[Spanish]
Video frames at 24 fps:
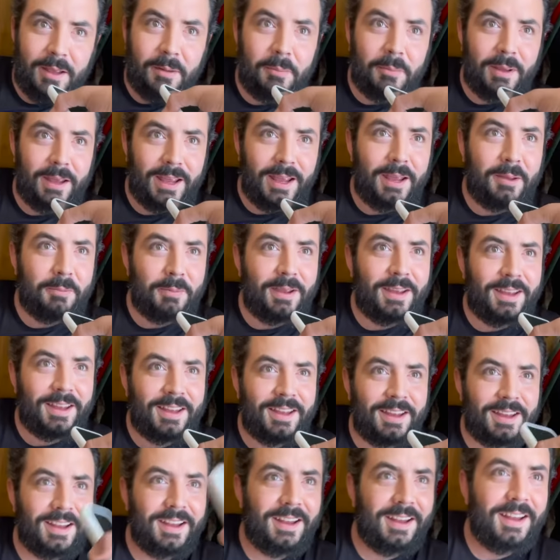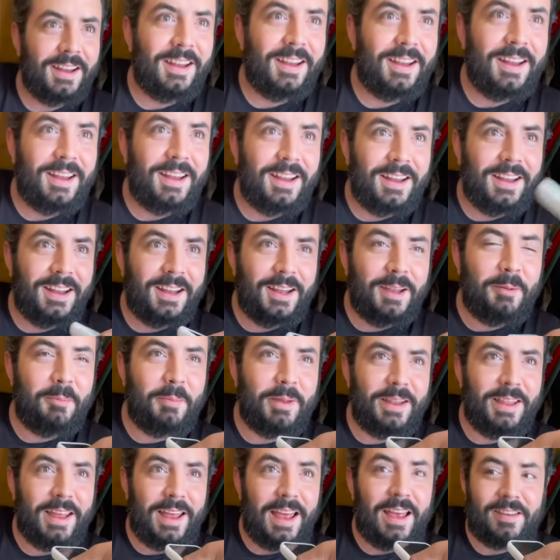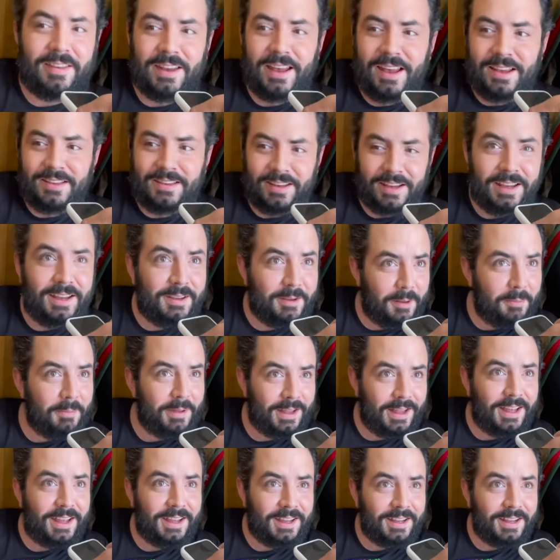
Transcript: ¿M? ¿M? ¿MD? ¿MD? ¿Así? ¿Sí? ¿MD?